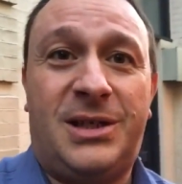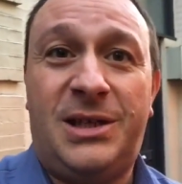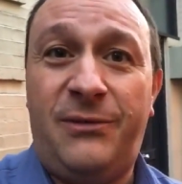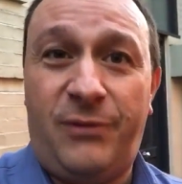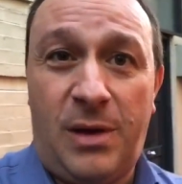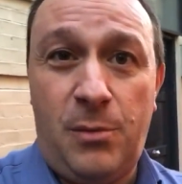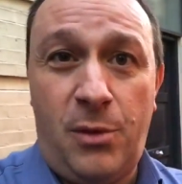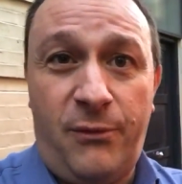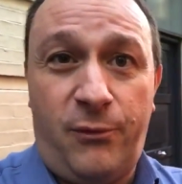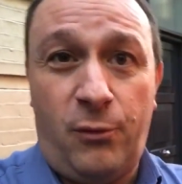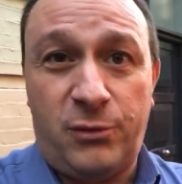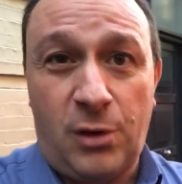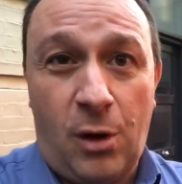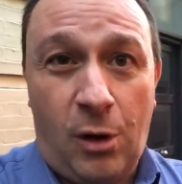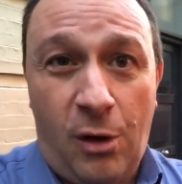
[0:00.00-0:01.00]
qui vraiment
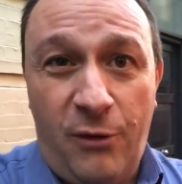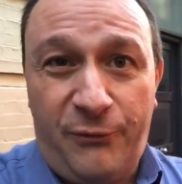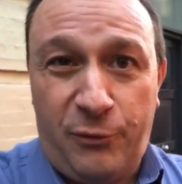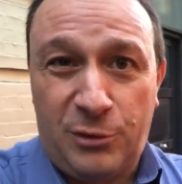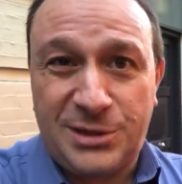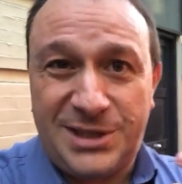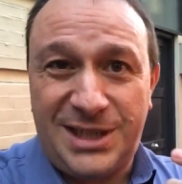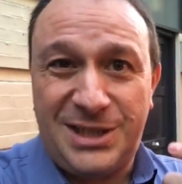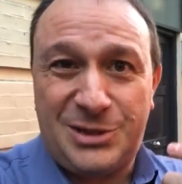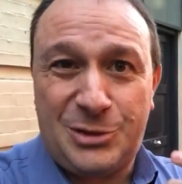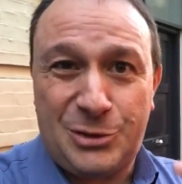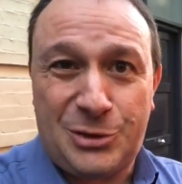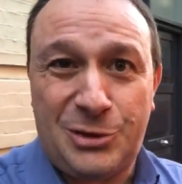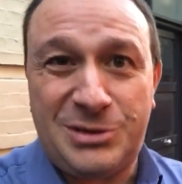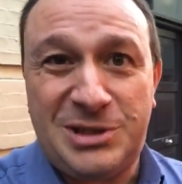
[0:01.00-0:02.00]
vont renforcer
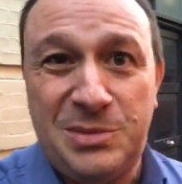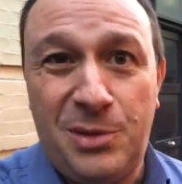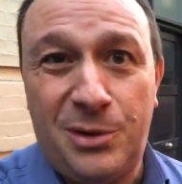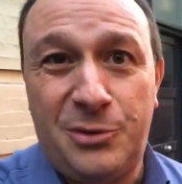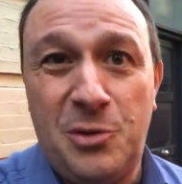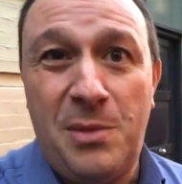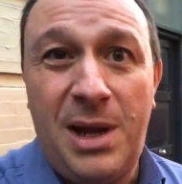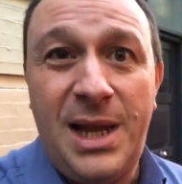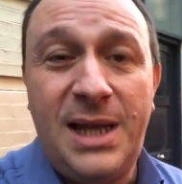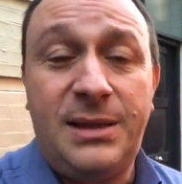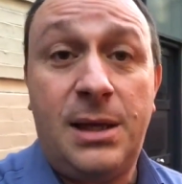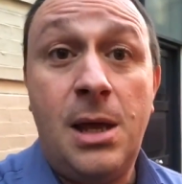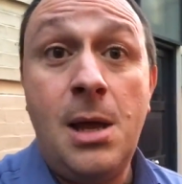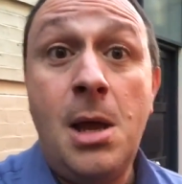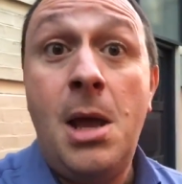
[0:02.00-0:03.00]
ce sentiment de
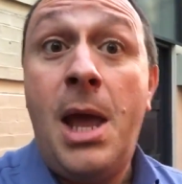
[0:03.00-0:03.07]
mal-être,